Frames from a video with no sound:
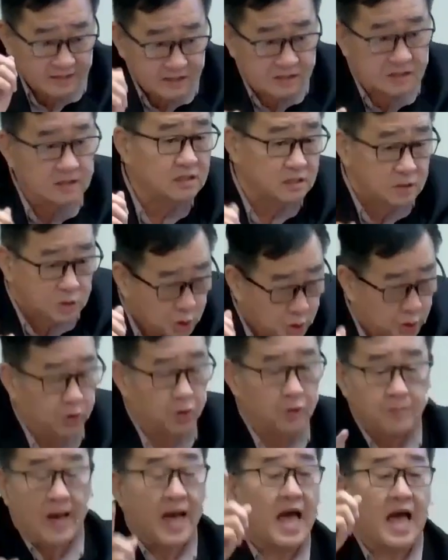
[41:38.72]
支取
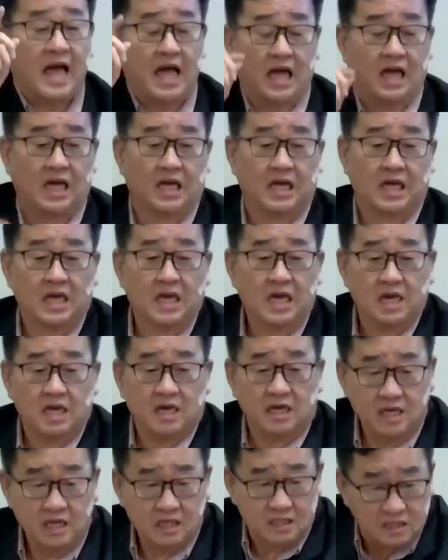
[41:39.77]
吗？
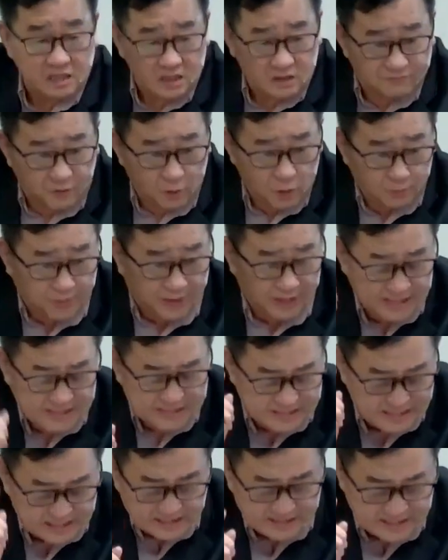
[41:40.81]
你是否凭
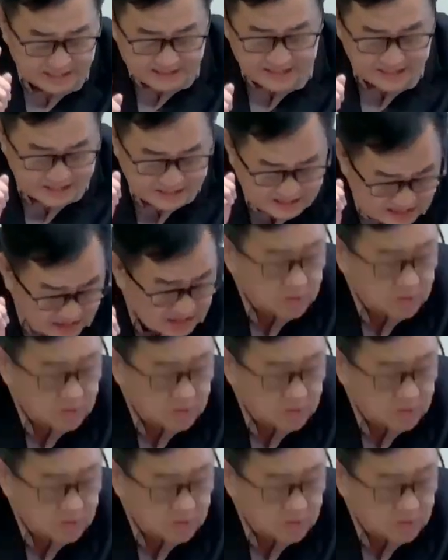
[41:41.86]
信心去支